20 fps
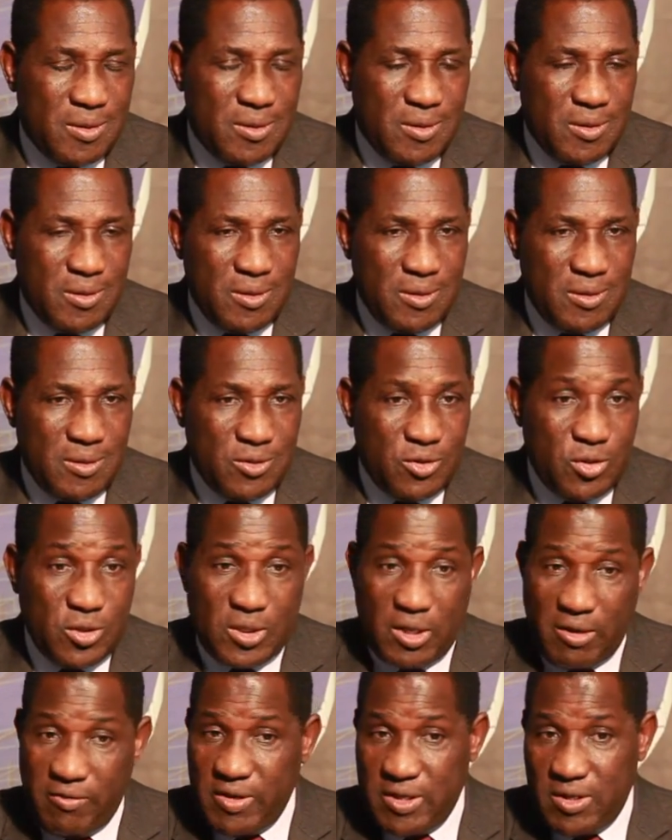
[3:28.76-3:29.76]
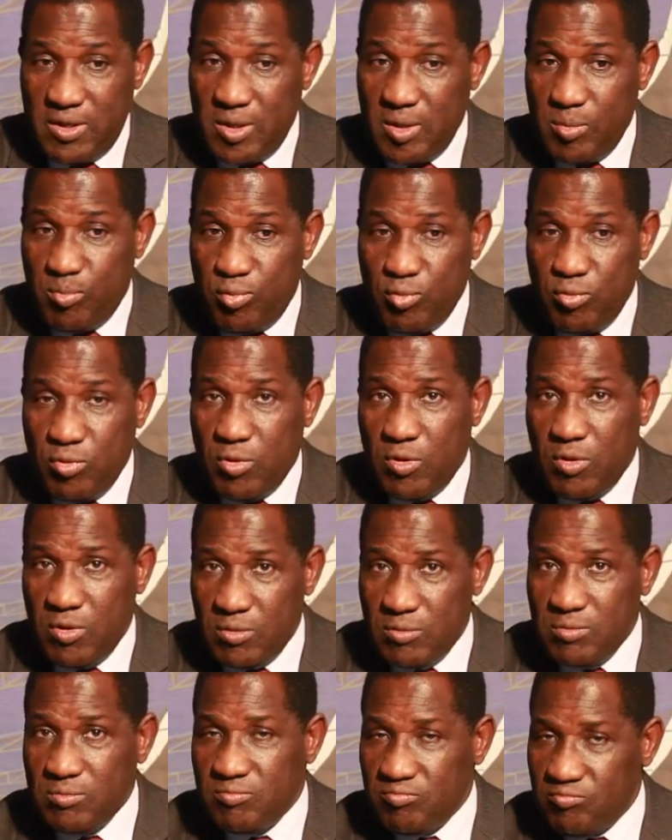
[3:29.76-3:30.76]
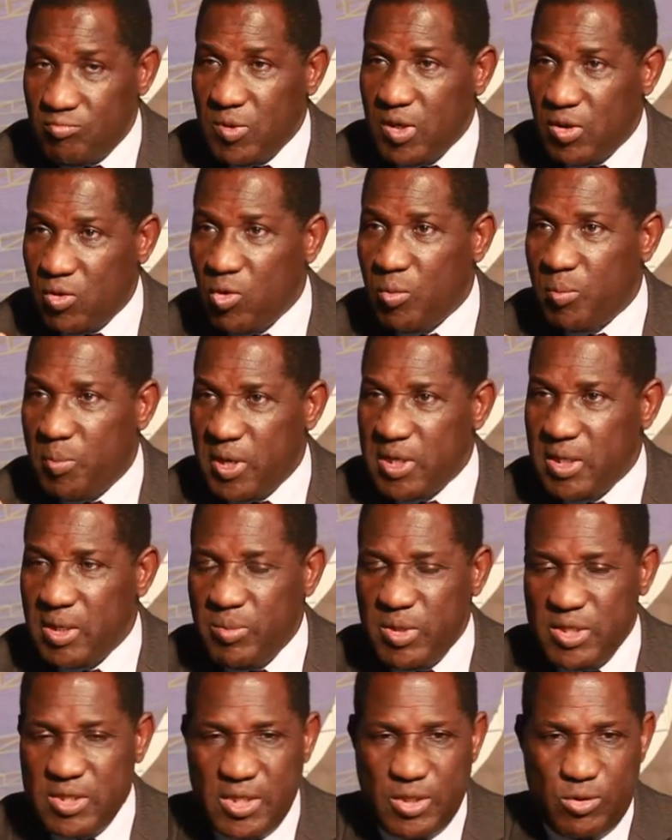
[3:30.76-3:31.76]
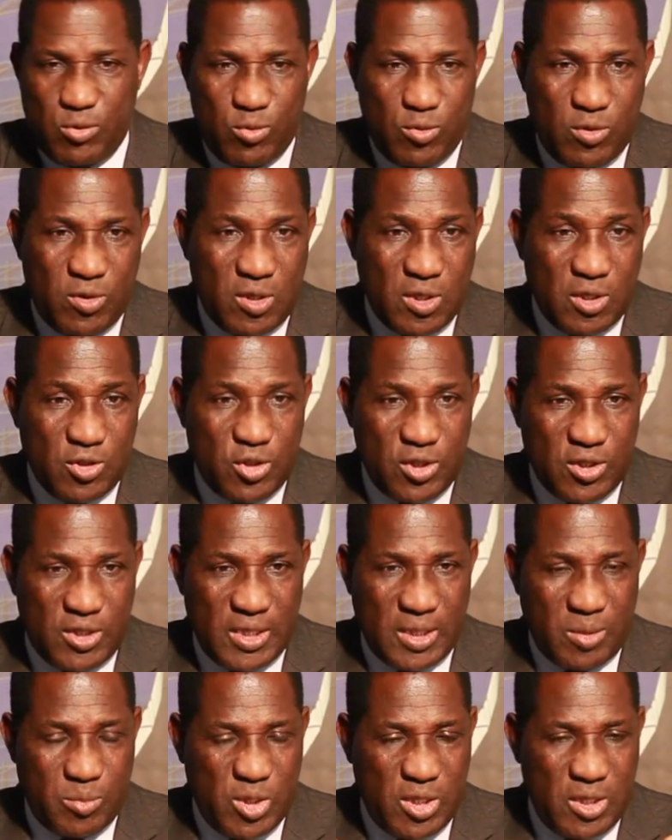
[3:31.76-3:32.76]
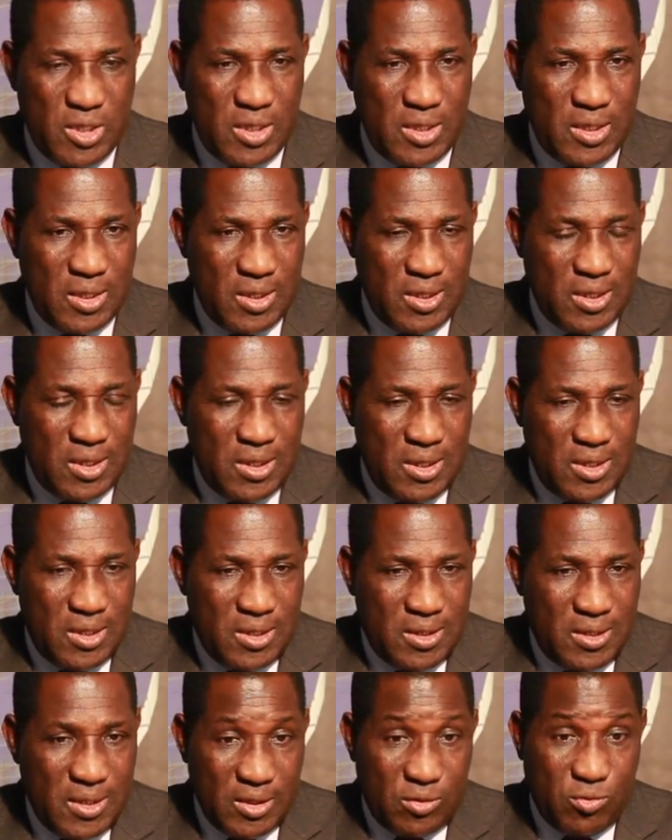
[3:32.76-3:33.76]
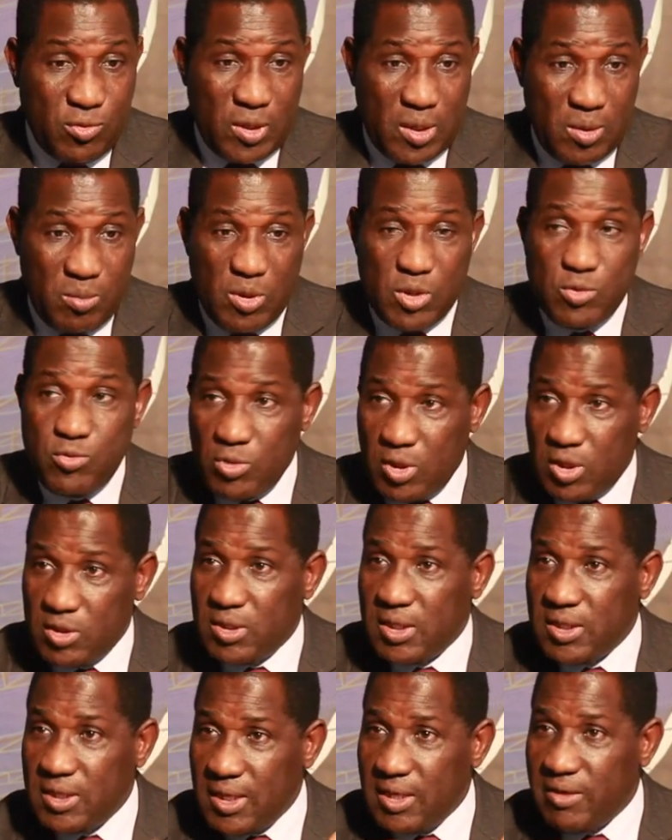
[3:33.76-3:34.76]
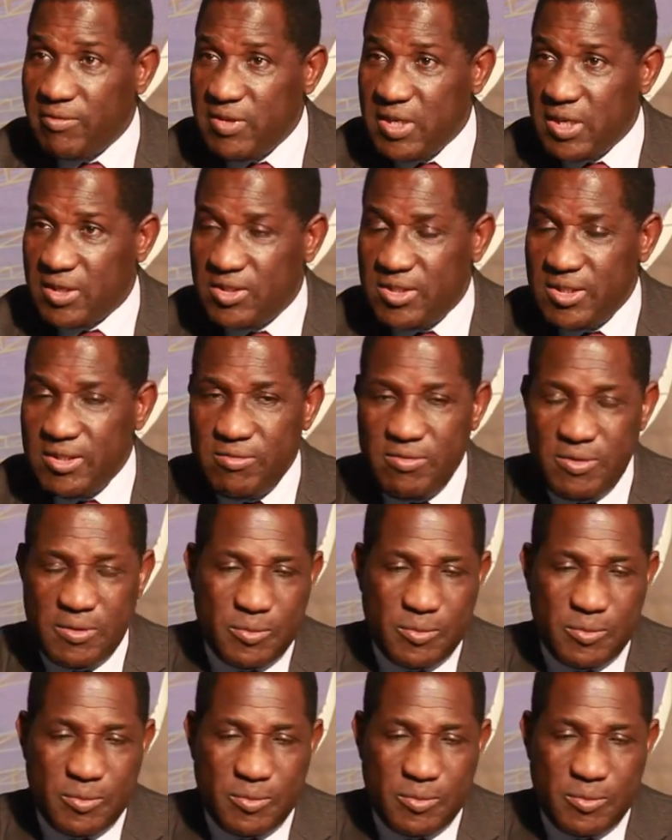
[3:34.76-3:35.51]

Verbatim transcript: Euh, j'ai travaillé pour euh, accompagner mes études. Quand j'ai terminé, naturellement, je suis rentré dans la vie active,